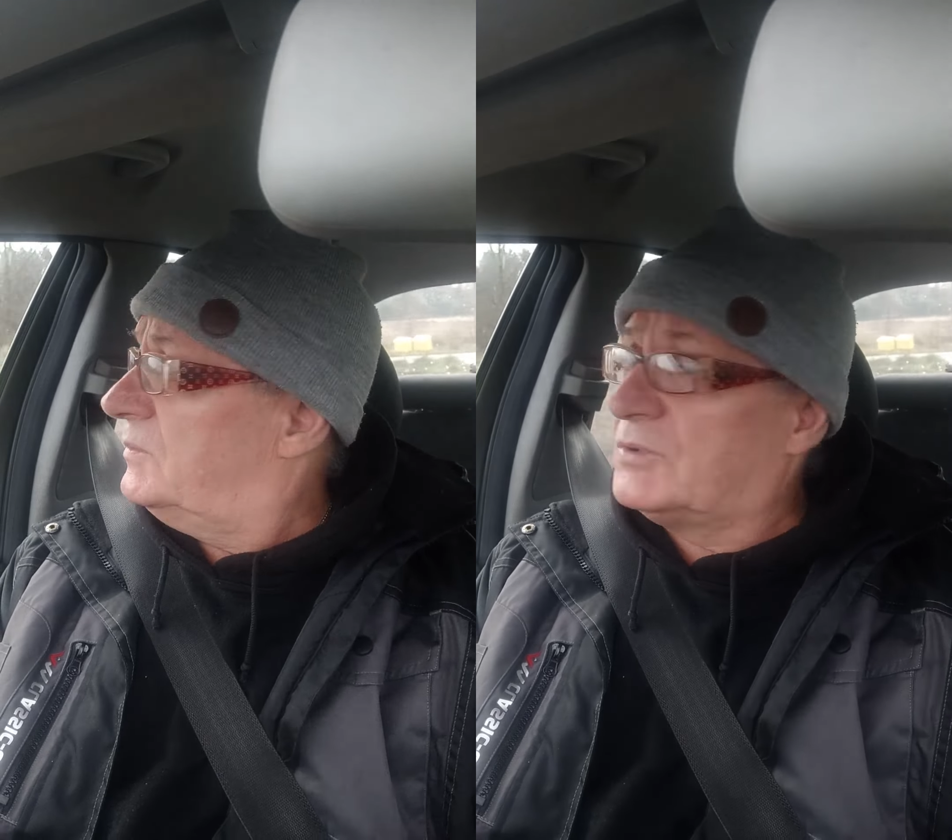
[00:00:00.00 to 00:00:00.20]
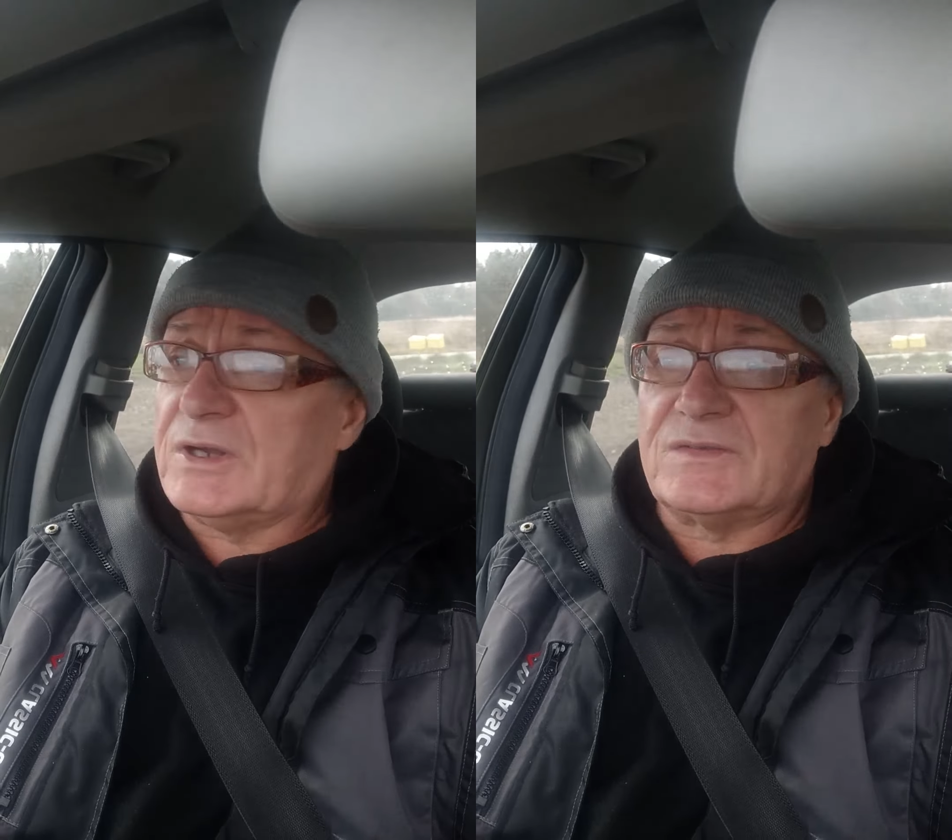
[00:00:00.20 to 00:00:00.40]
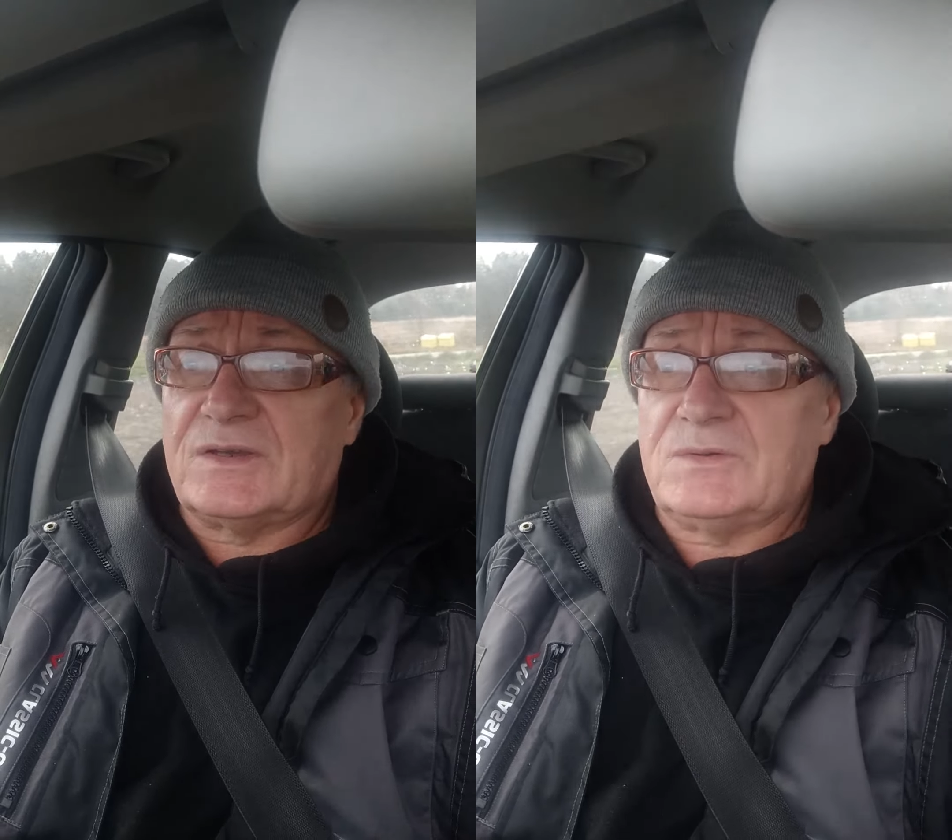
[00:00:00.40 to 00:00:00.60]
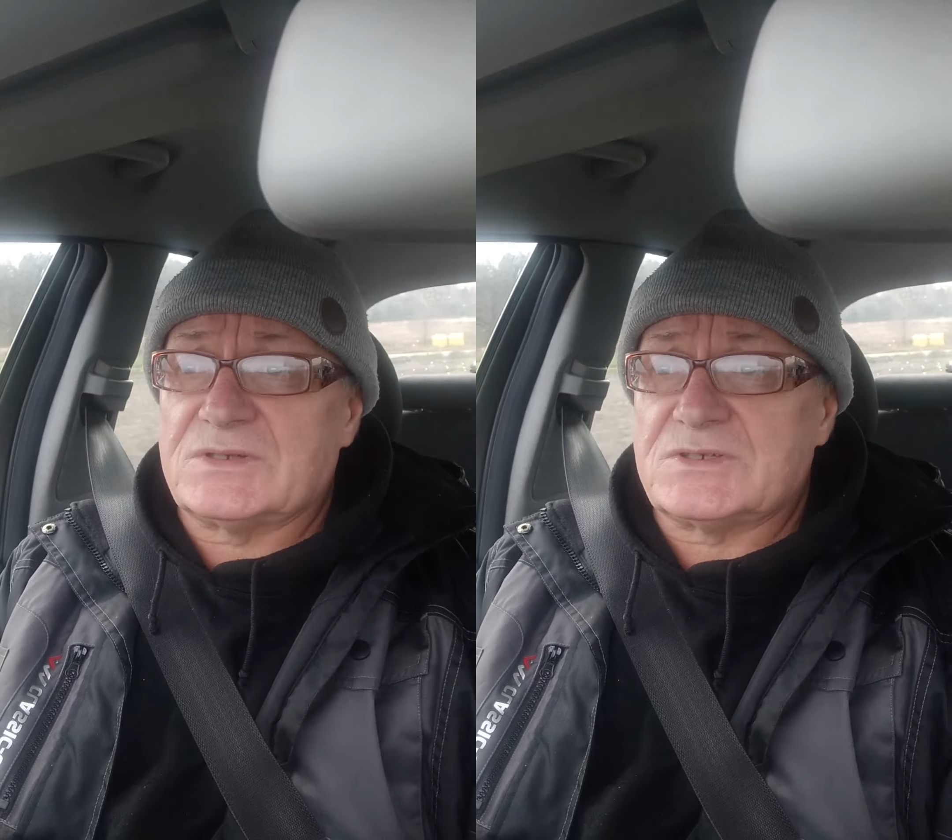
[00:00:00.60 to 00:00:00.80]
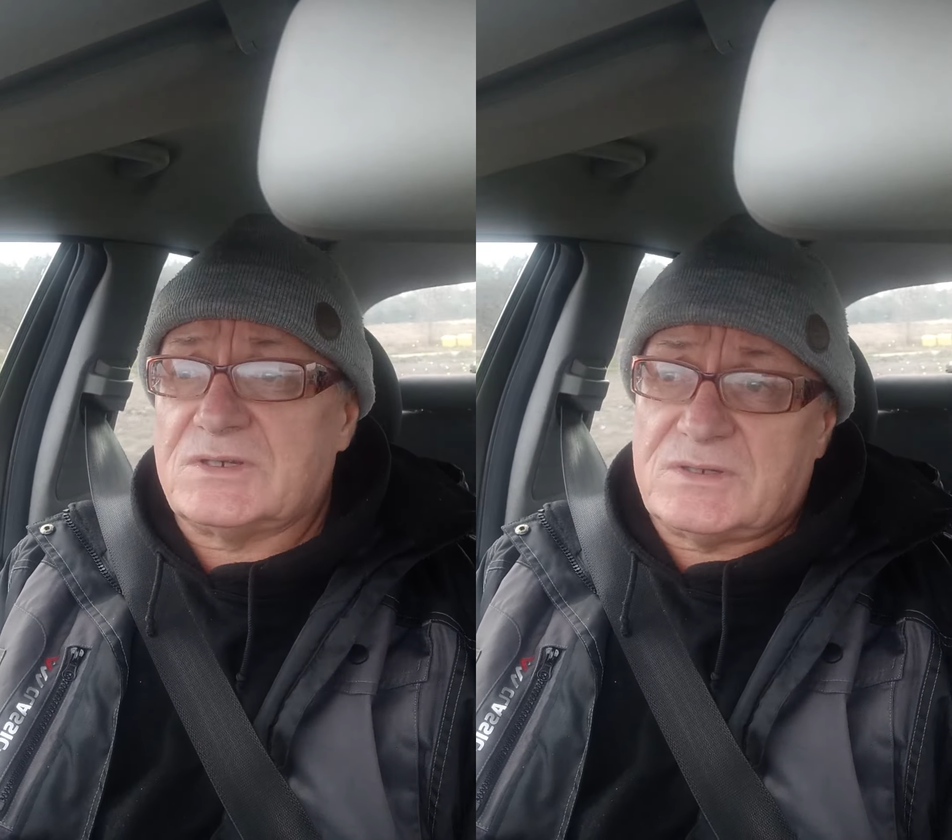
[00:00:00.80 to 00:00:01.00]
y,
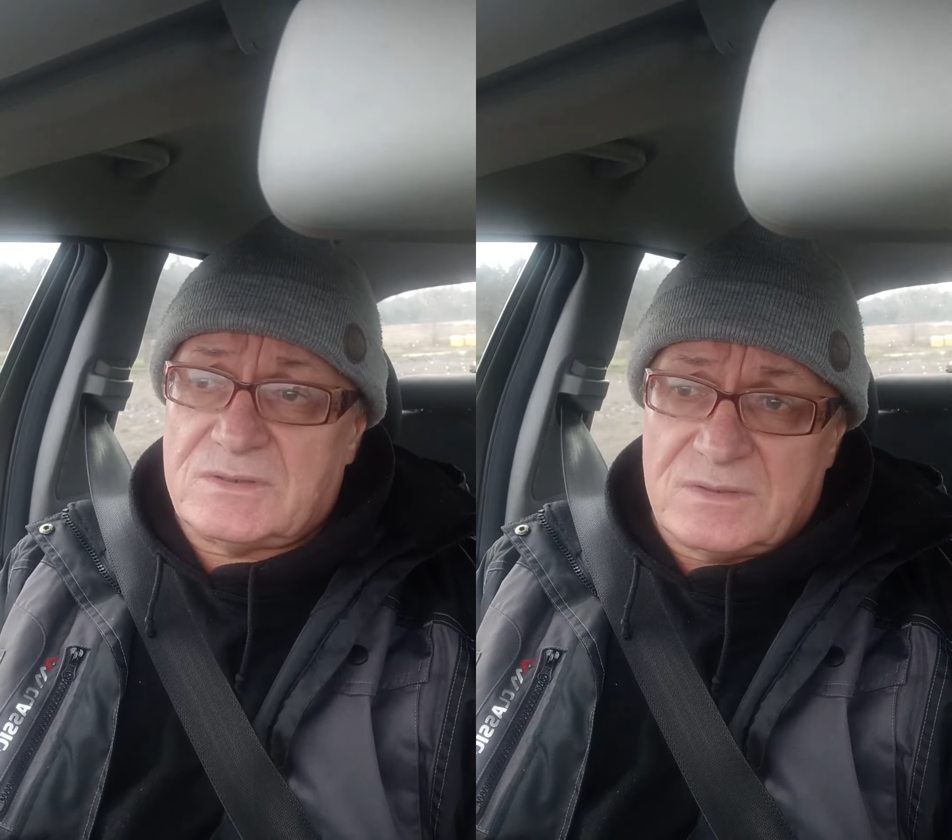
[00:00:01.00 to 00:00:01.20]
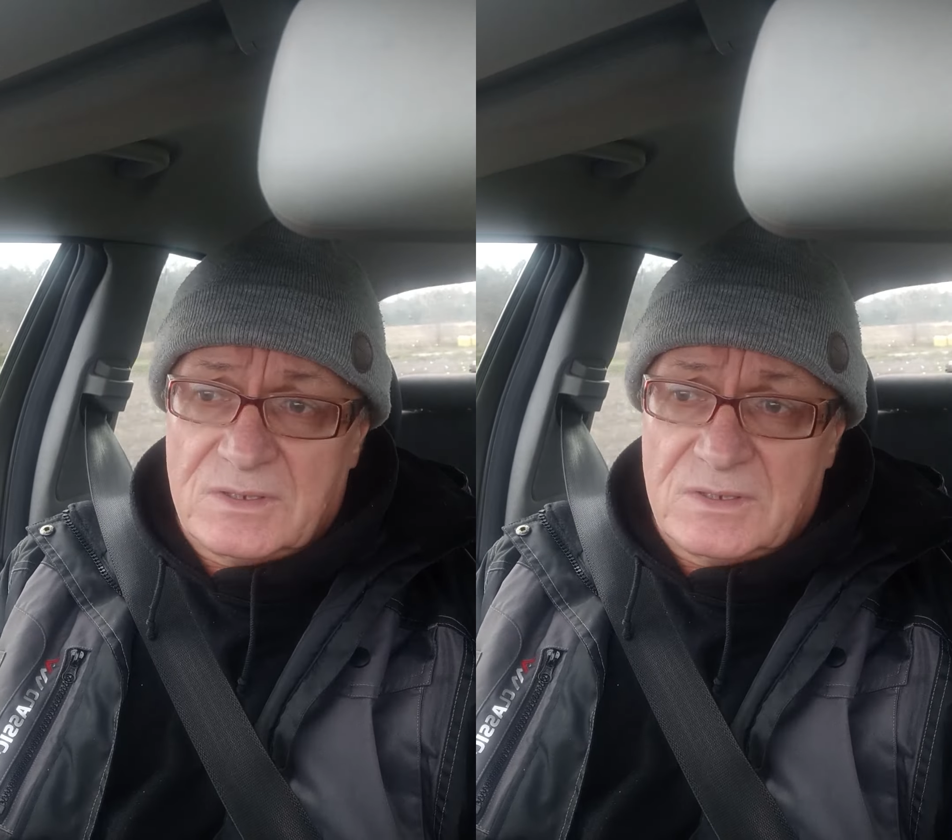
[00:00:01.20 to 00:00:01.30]
pokazała, że